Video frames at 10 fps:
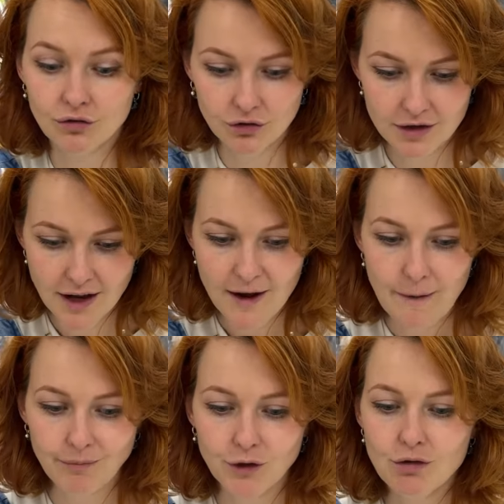Ну, то есть
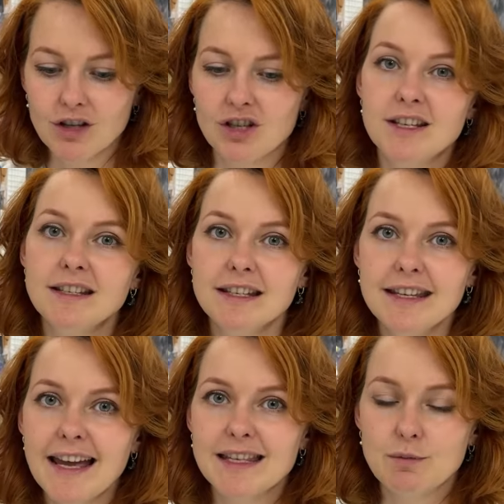тоже не
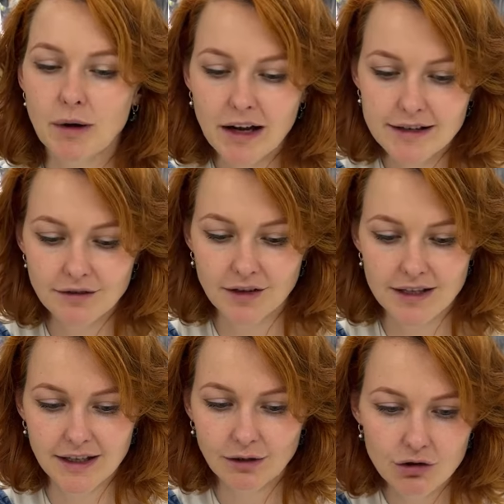стесняйтесь,
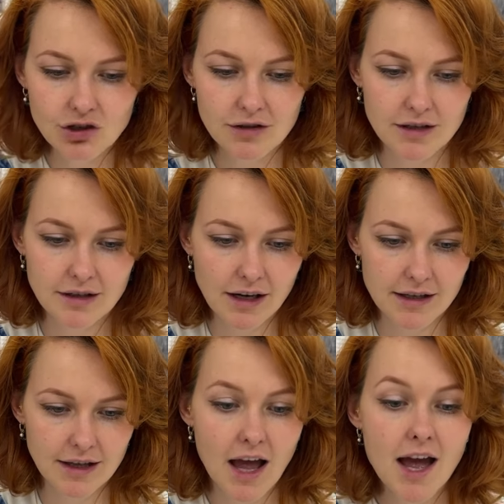показывайте, это очень
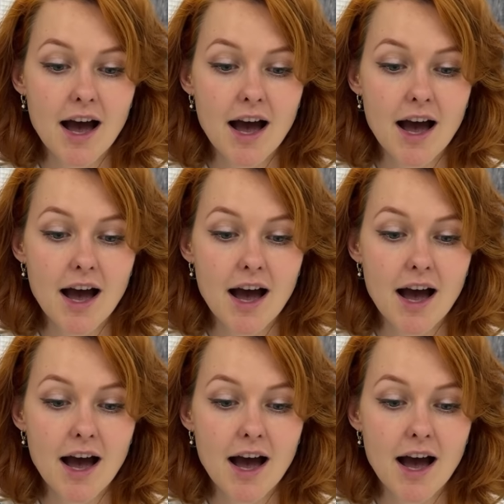интересно.